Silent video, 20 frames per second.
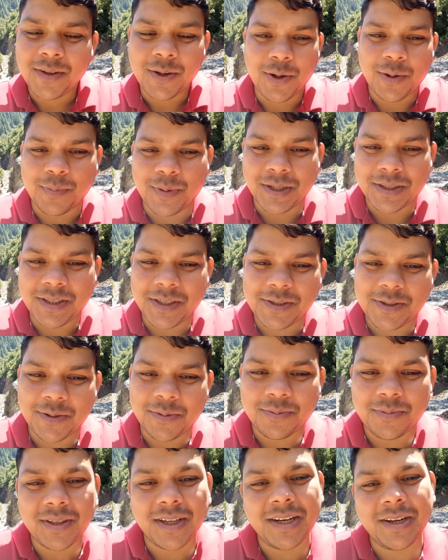और बढ़ते चलो
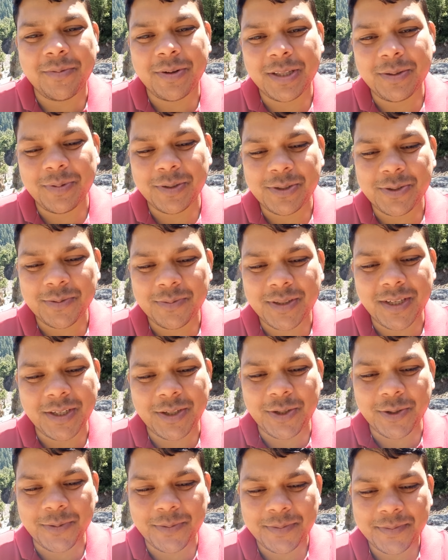धन्यवाद बच्चों
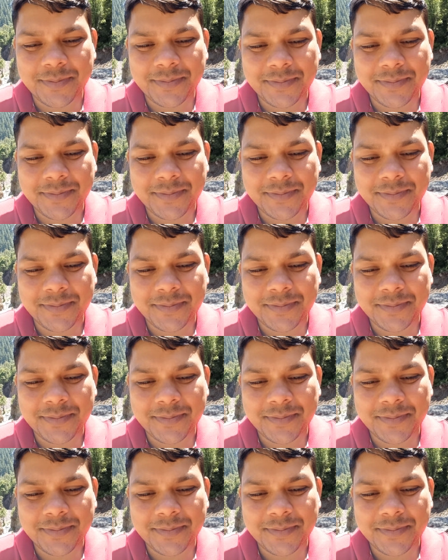थैंक यू